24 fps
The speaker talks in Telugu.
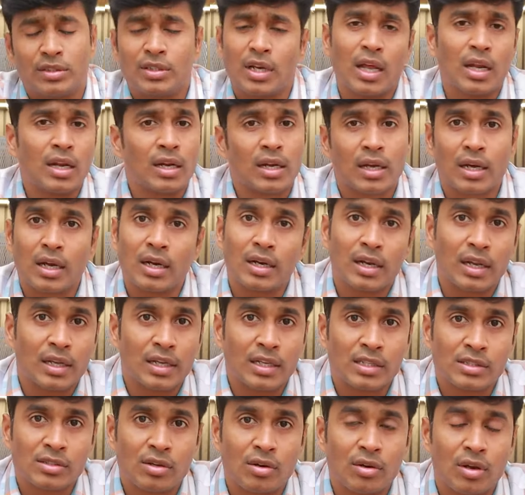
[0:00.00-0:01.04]
చాలా రకాలు ట్రై
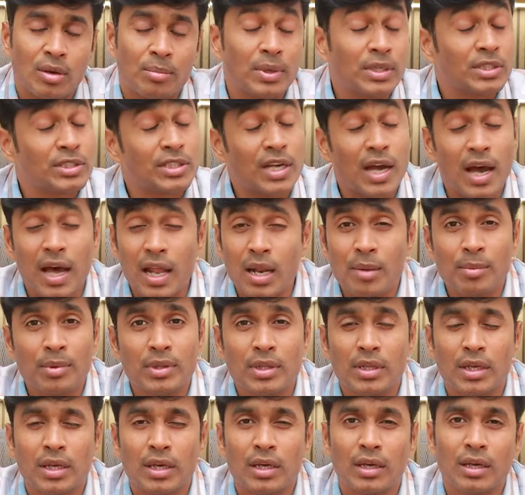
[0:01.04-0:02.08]
చేస్తూ ఉంటారు బట్
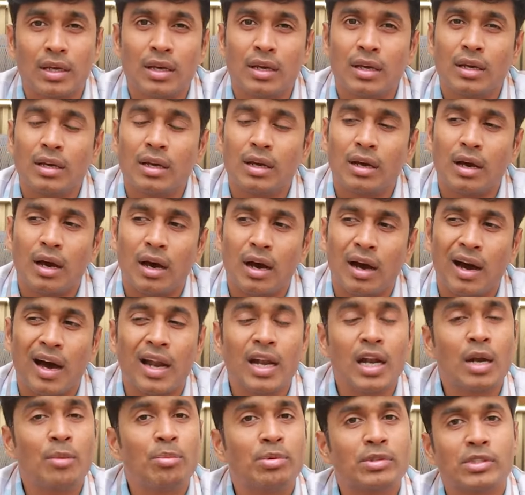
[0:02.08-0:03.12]
చాలామందికి
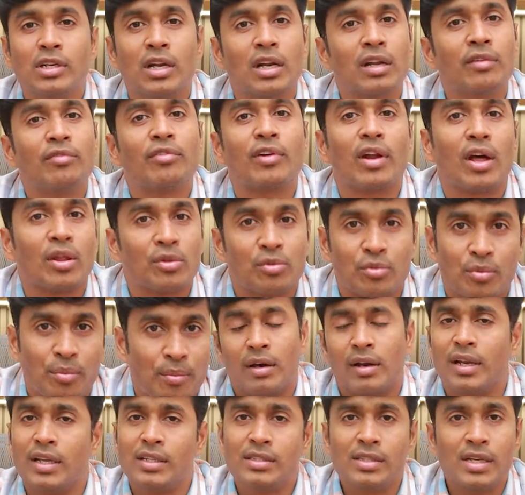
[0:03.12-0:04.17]
హండ్రెడ్ పర్సెంట్ రిలీఫ్ రాదు
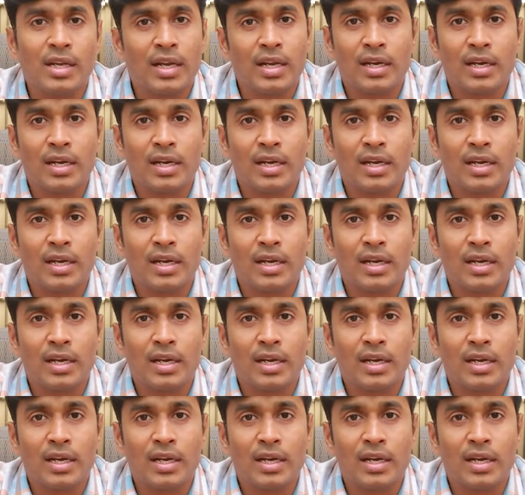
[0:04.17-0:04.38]
రీజన్